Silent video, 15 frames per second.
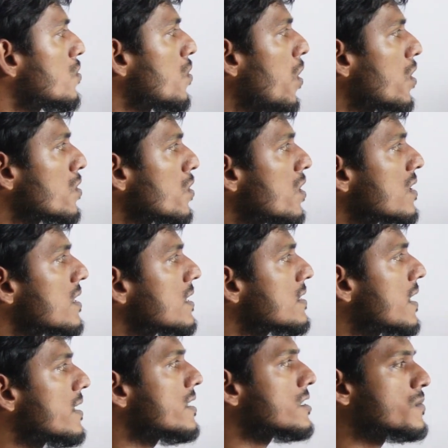নট অনলি
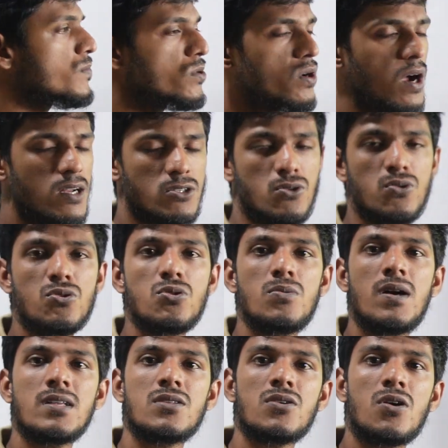দ্য স্মোকার
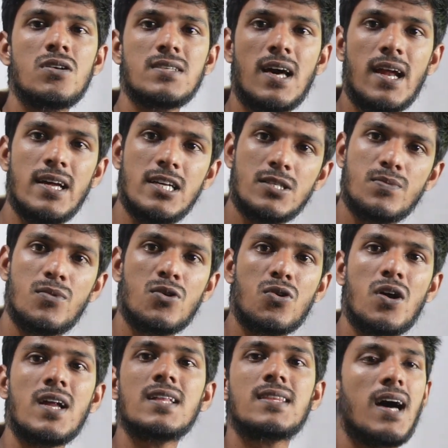শুধুমাত্র যারা স্মোক
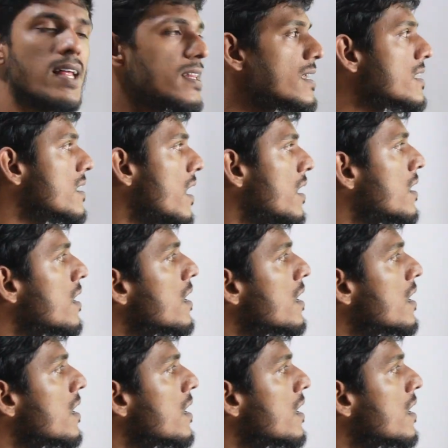করে তাদের না